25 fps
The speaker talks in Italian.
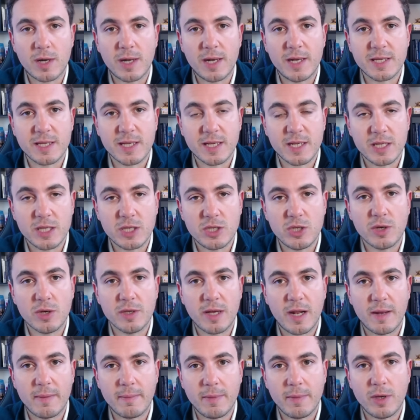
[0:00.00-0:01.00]
l'iscrizione
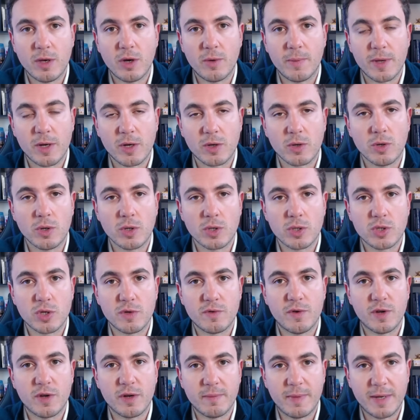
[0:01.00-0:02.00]
al mio percorso
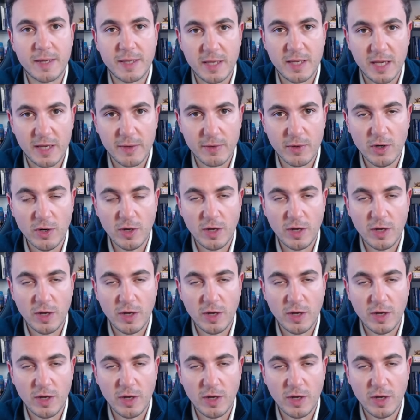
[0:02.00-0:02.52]
formativo,